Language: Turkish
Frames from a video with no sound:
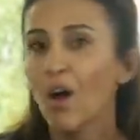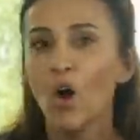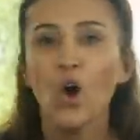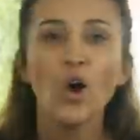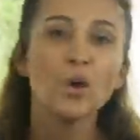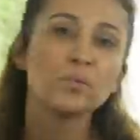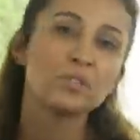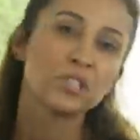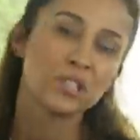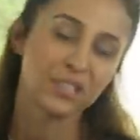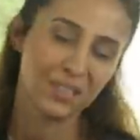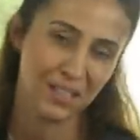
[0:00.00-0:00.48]

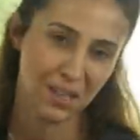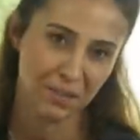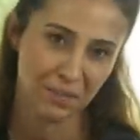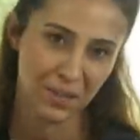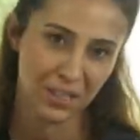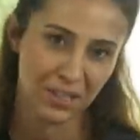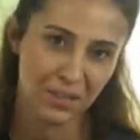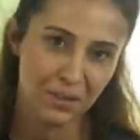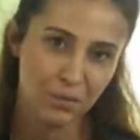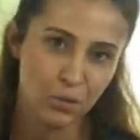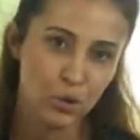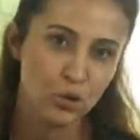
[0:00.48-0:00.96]
Öyle bir şey
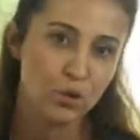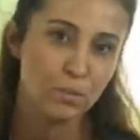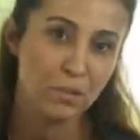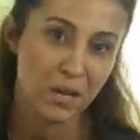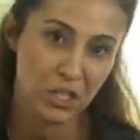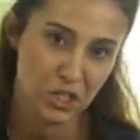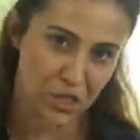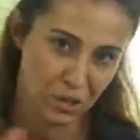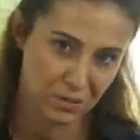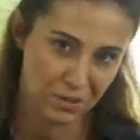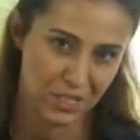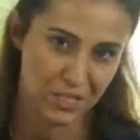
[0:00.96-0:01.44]
demedim. Onu
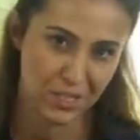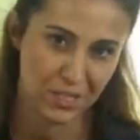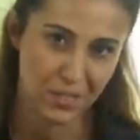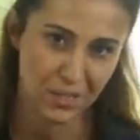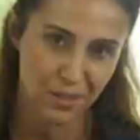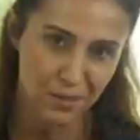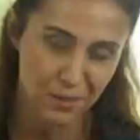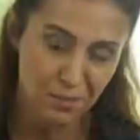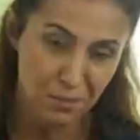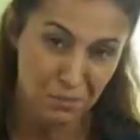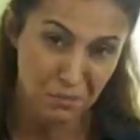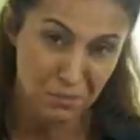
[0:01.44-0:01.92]
başka birisi
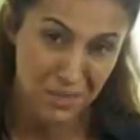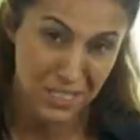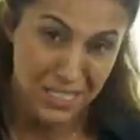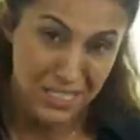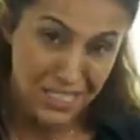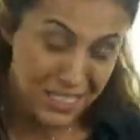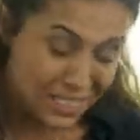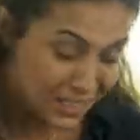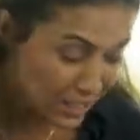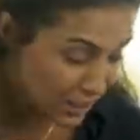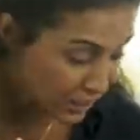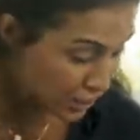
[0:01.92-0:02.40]

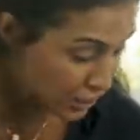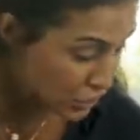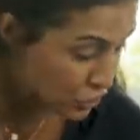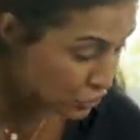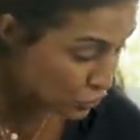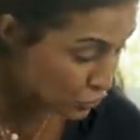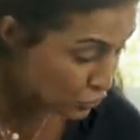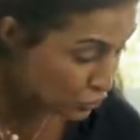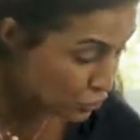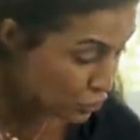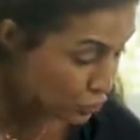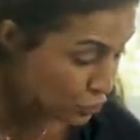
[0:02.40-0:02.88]
birisiyle
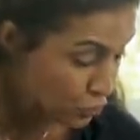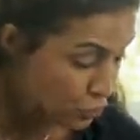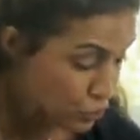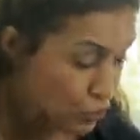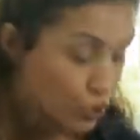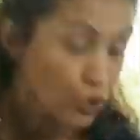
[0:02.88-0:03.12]
karıştırıyorsun.